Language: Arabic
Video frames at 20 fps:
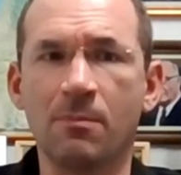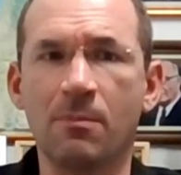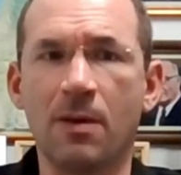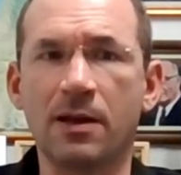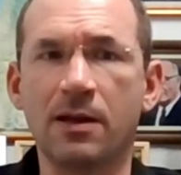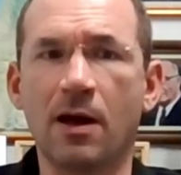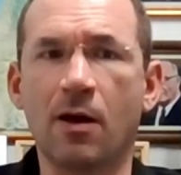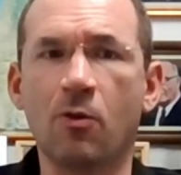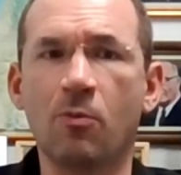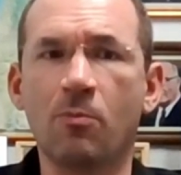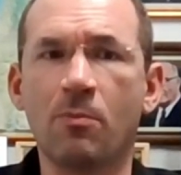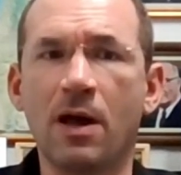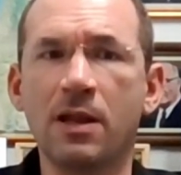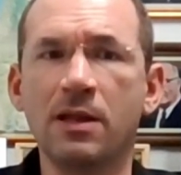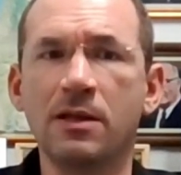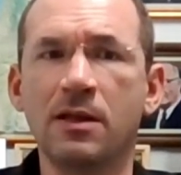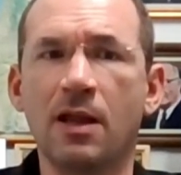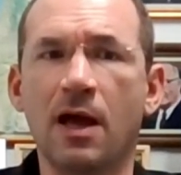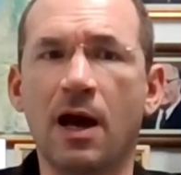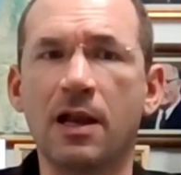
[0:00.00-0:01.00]
بانه
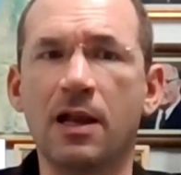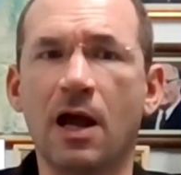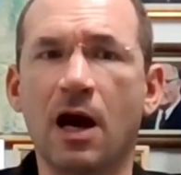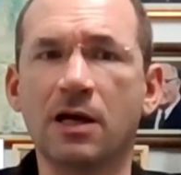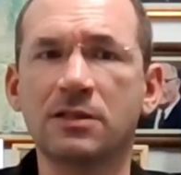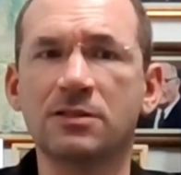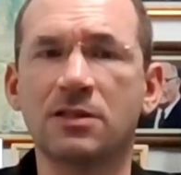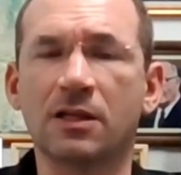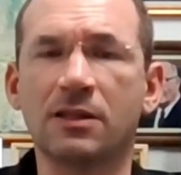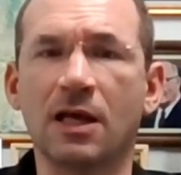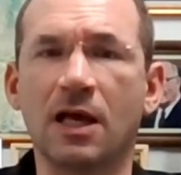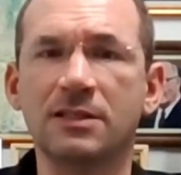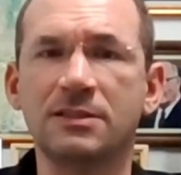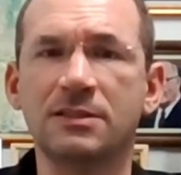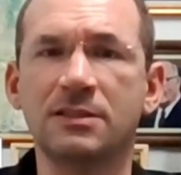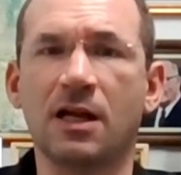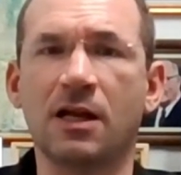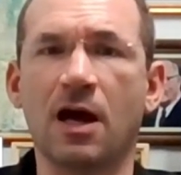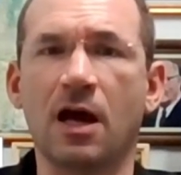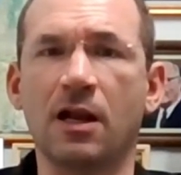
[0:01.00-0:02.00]
من الاكثر
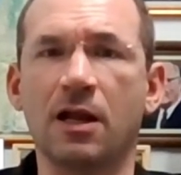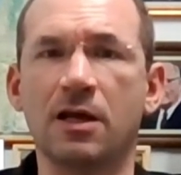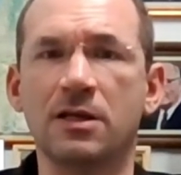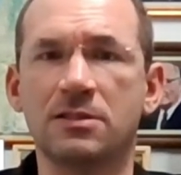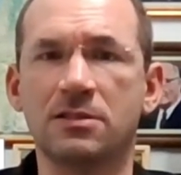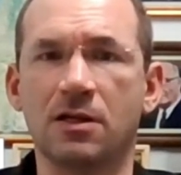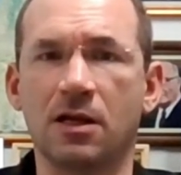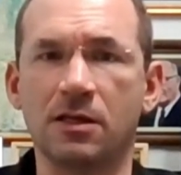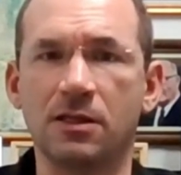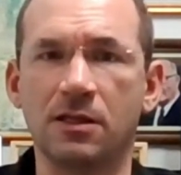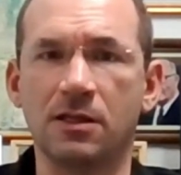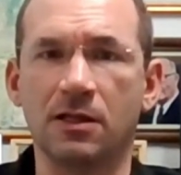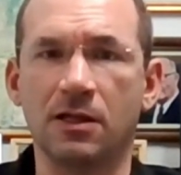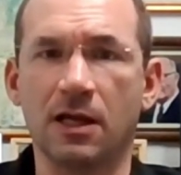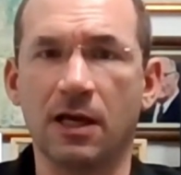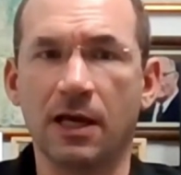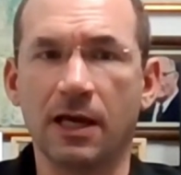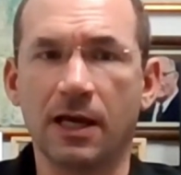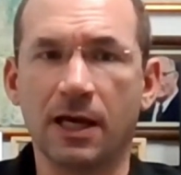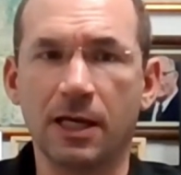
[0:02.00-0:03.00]
تاثيرا على
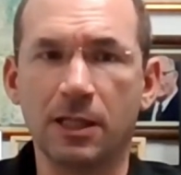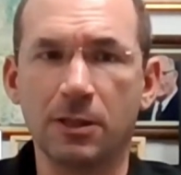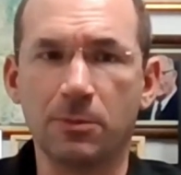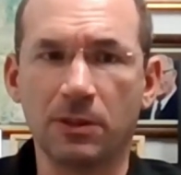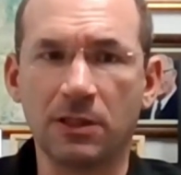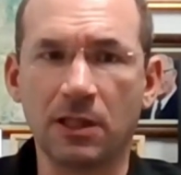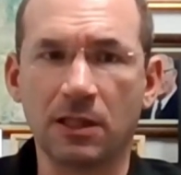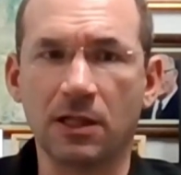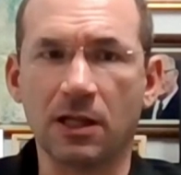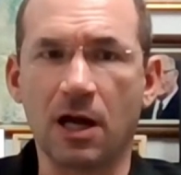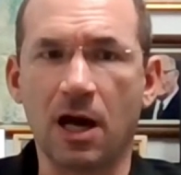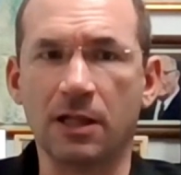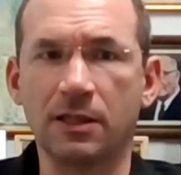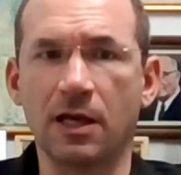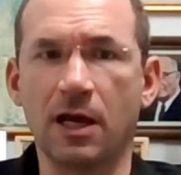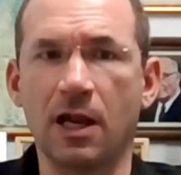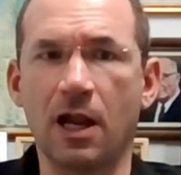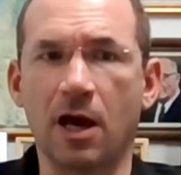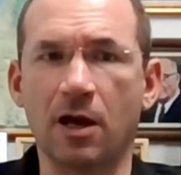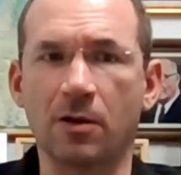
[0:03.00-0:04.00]
اسرائيل خدمه
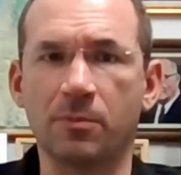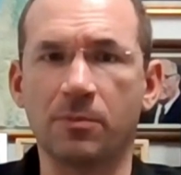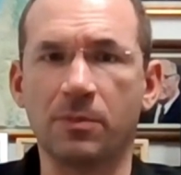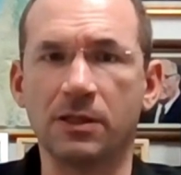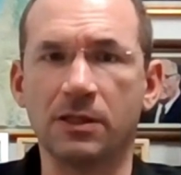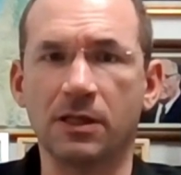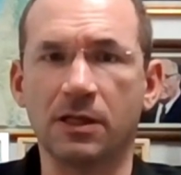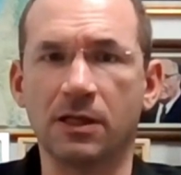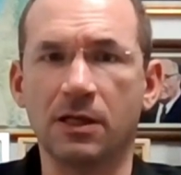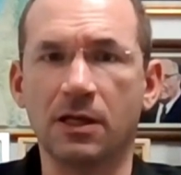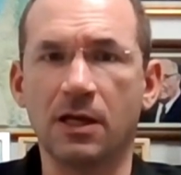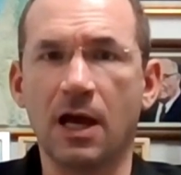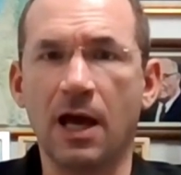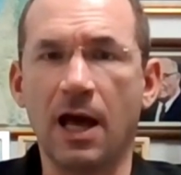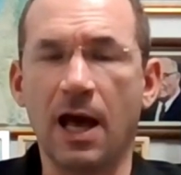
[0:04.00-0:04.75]
للقضايا العربيه؟